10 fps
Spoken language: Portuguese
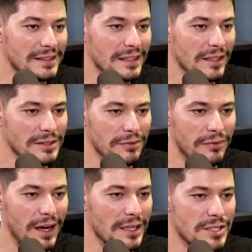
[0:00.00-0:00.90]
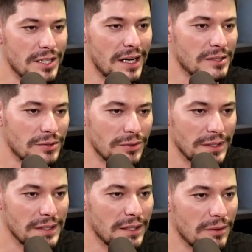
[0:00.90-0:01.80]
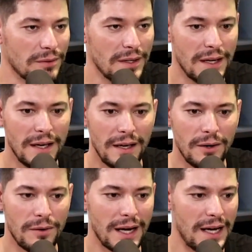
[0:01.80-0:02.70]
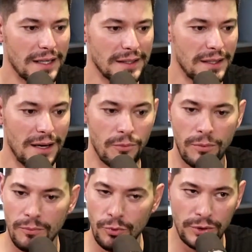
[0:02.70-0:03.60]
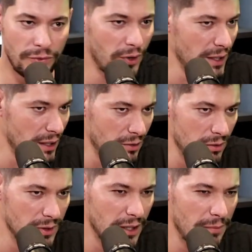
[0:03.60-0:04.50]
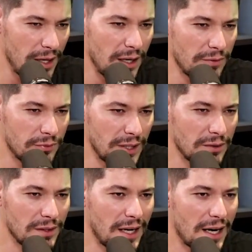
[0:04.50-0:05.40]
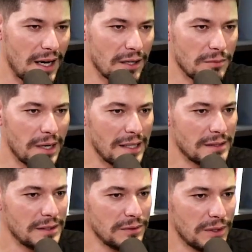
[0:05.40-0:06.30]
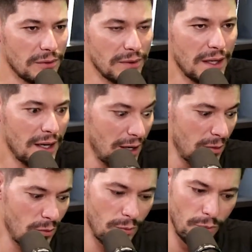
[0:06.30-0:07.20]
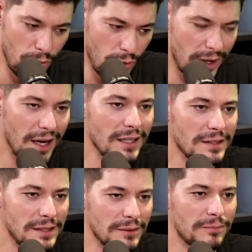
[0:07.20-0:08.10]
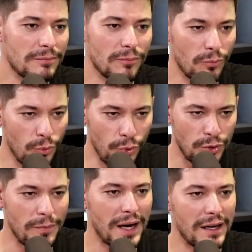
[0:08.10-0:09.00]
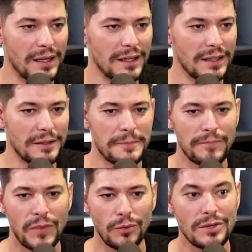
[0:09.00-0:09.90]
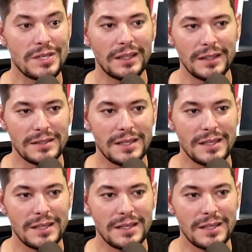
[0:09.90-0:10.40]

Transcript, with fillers: anos e fala de gerações, então é um cara é muito fora da curva também, ele é fundador da Claro no Brasil, então um, case muito bacana. Eu tenho certeza que